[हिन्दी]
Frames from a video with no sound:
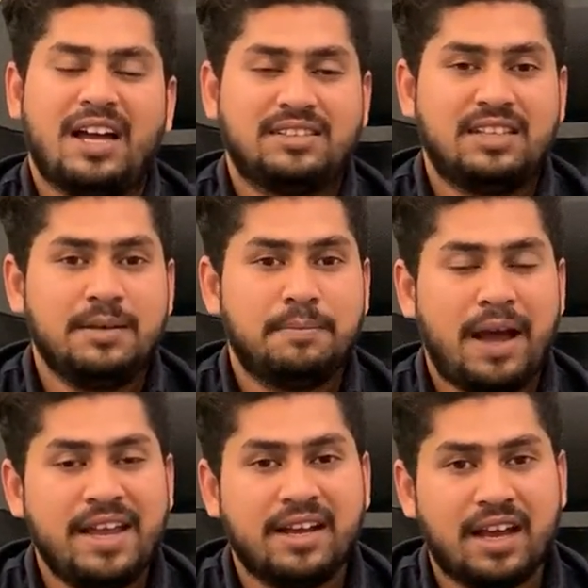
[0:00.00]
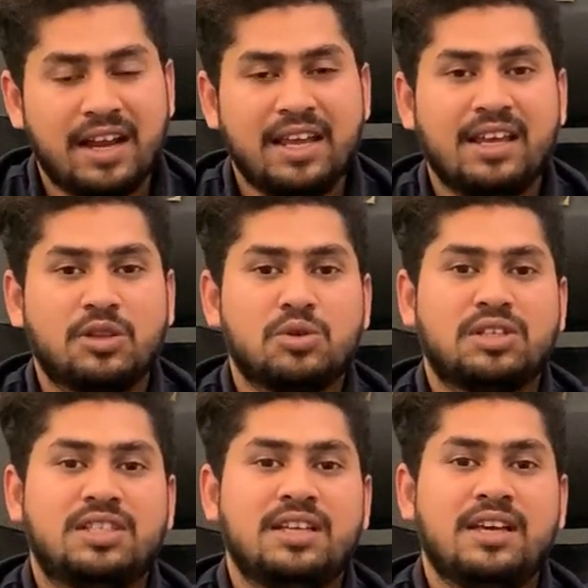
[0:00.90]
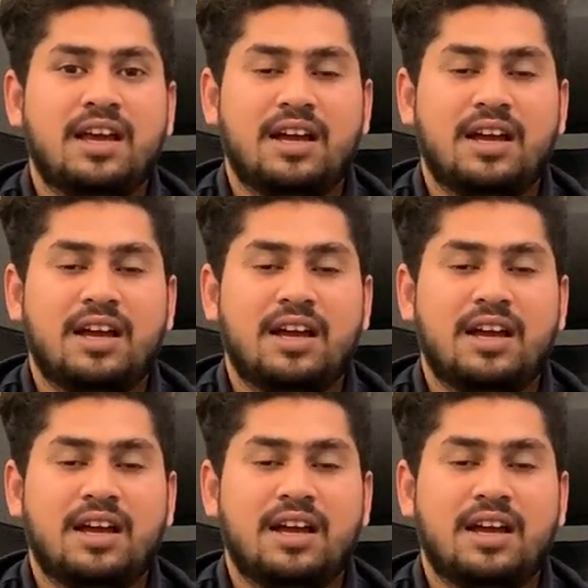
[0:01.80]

अच्छी बाइंग करेंगे तो अच्छी